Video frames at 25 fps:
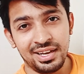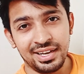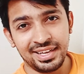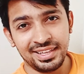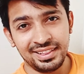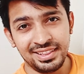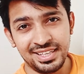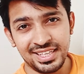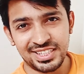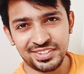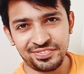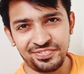
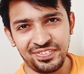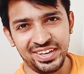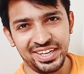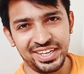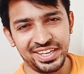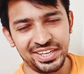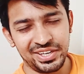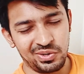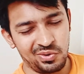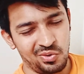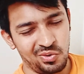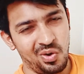In this
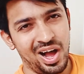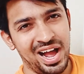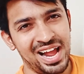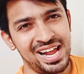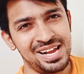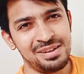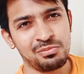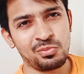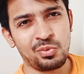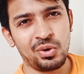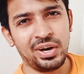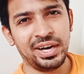video, I
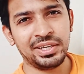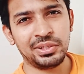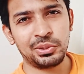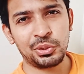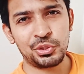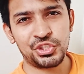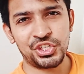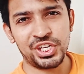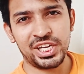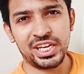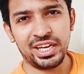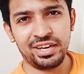am going to
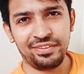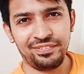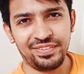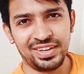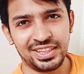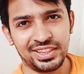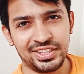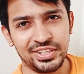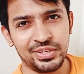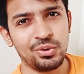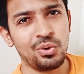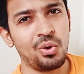share
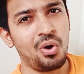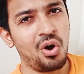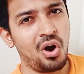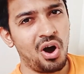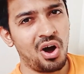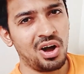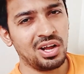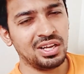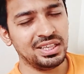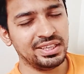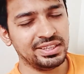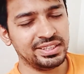with you
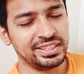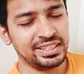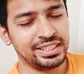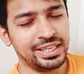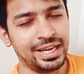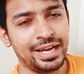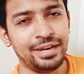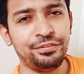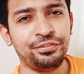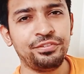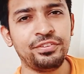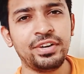all the
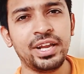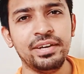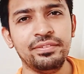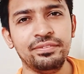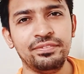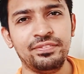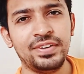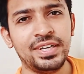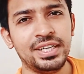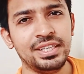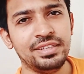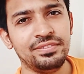lifetime
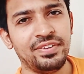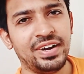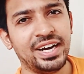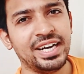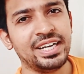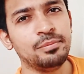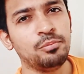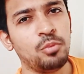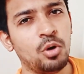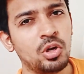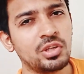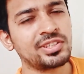
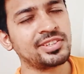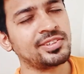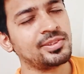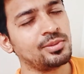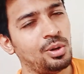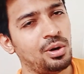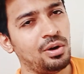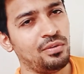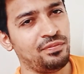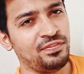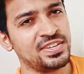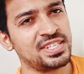worldwide box
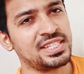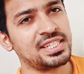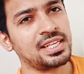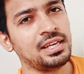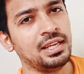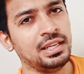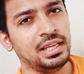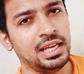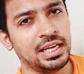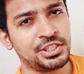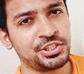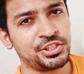office
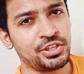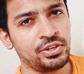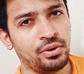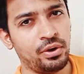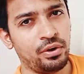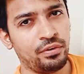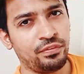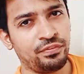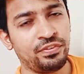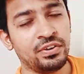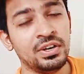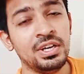collection
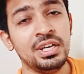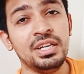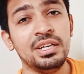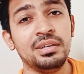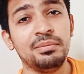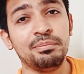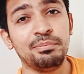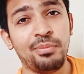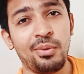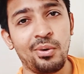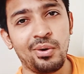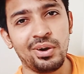of
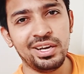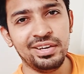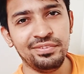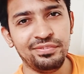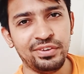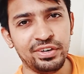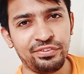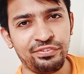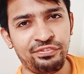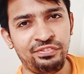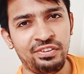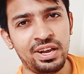
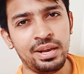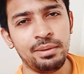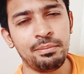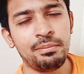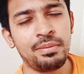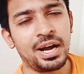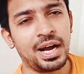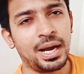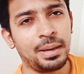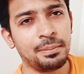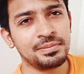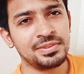बॉलीवुड फिल्म
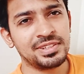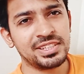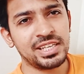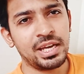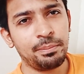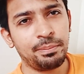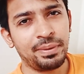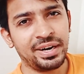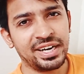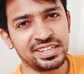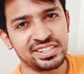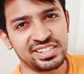हमसे
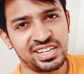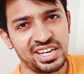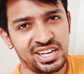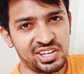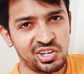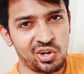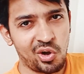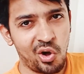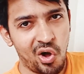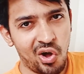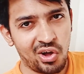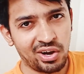बढ़कर
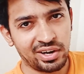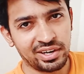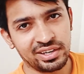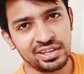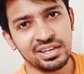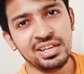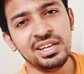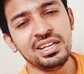कौन